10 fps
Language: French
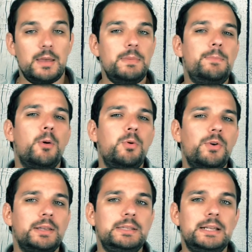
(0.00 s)
Mais pour
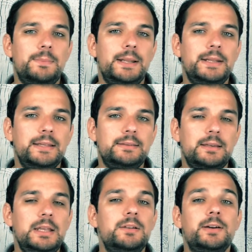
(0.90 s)
pouvoir quitter la
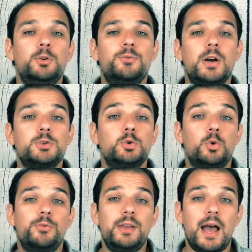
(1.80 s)
planète, il va devoir se trouver